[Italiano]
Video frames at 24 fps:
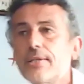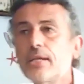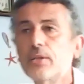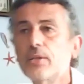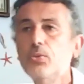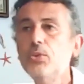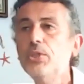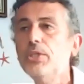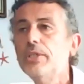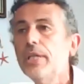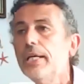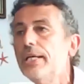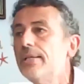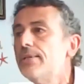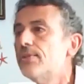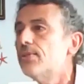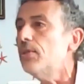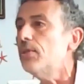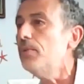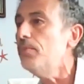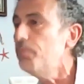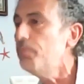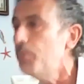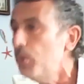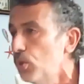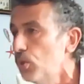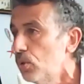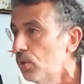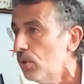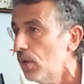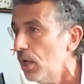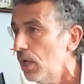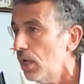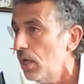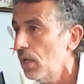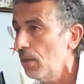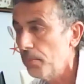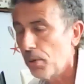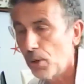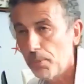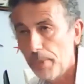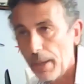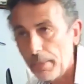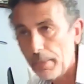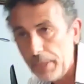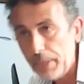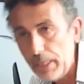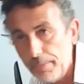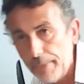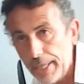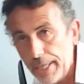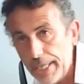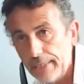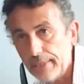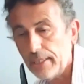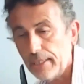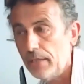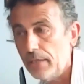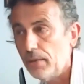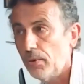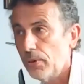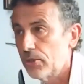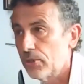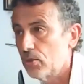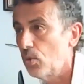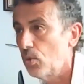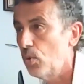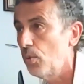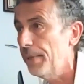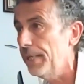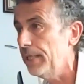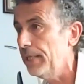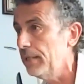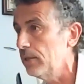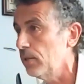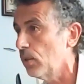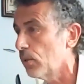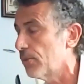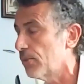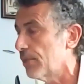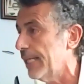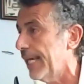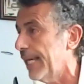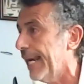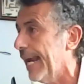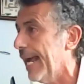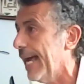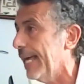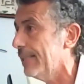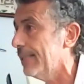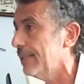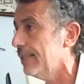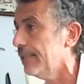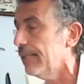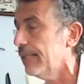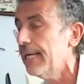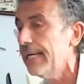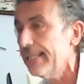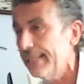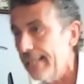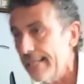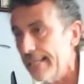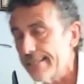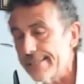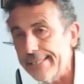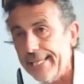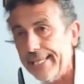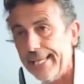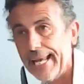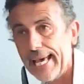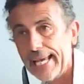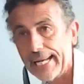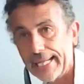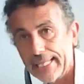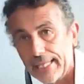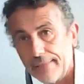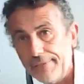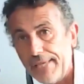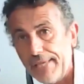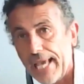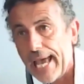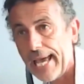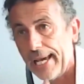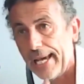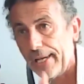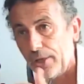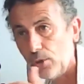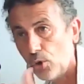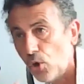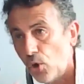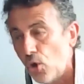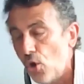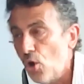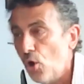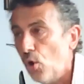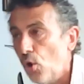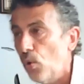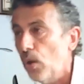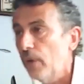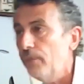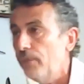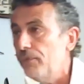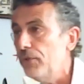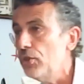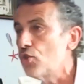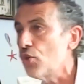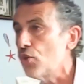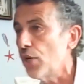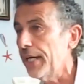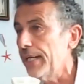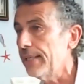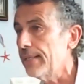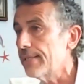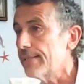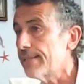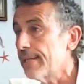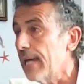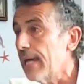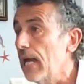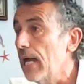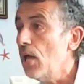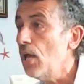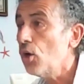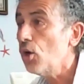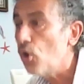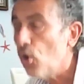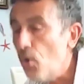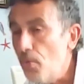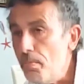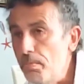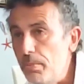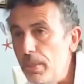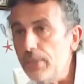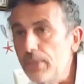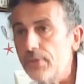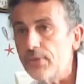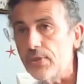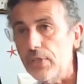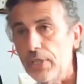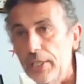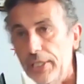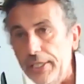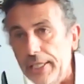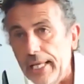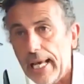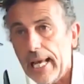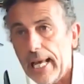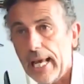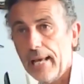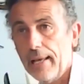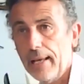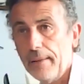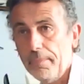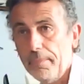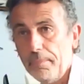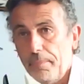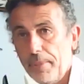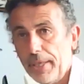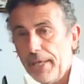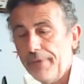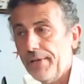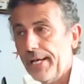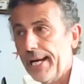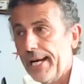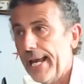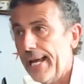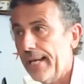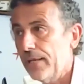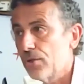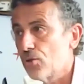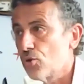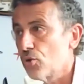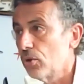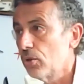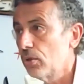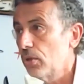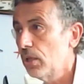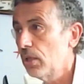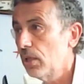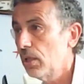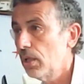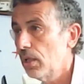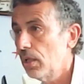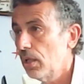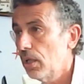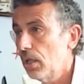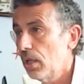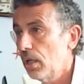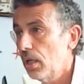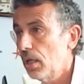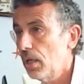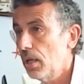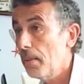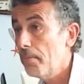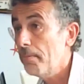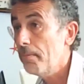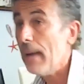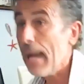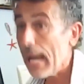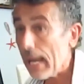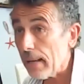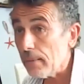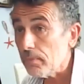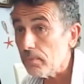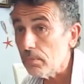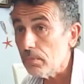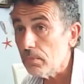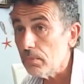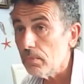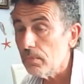statunitensi in più, probabilmente in questo momento schierati da schierare ad Aviano o a Vicenza, con missili a breve raggio, ma